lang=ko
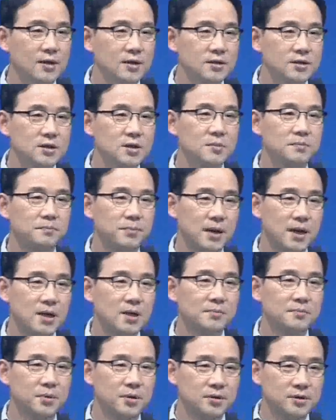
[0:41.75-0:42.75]

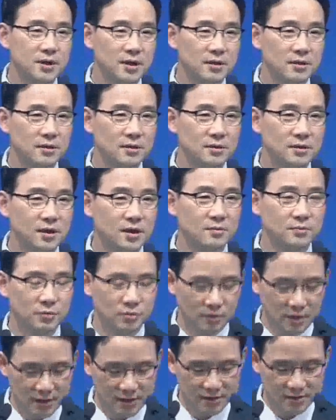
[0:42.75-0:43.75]
18%에
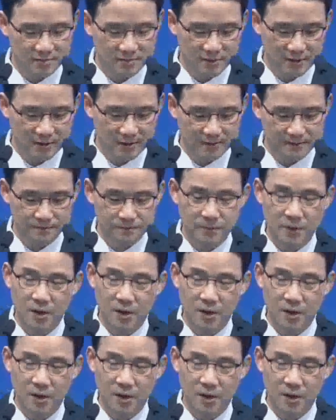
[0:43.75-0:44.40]
불과했습니다.